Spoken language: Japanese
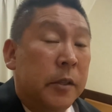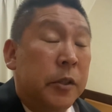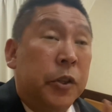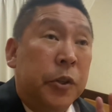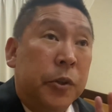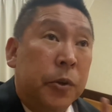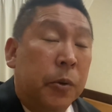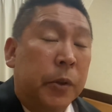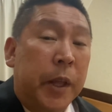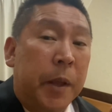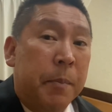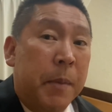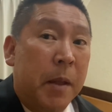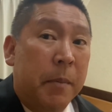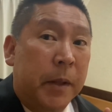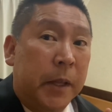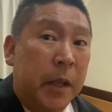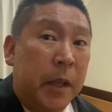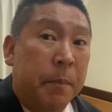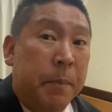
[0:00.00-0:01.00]
15年前
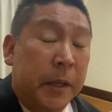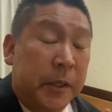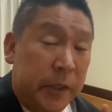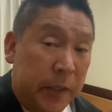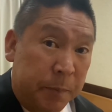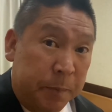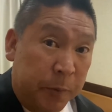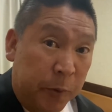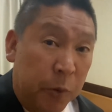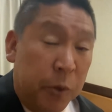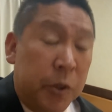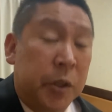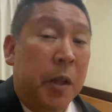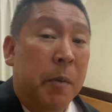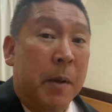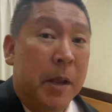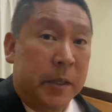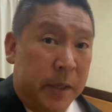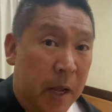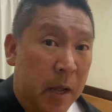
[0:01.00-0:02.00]
まではパチプロして
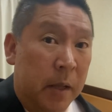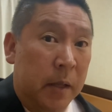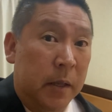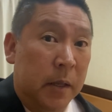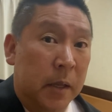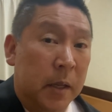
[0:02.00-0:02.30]
ました。